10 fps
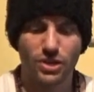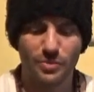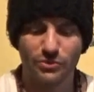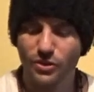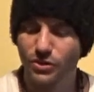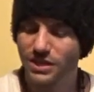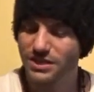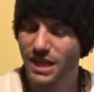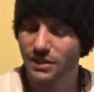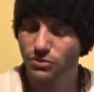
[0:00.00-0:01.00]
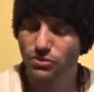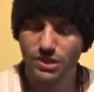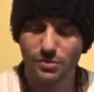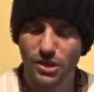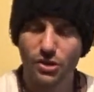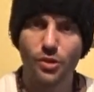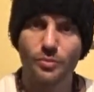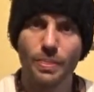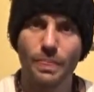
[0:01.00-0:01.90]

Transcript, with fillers: knapp 400 Seiten zusammengekommen.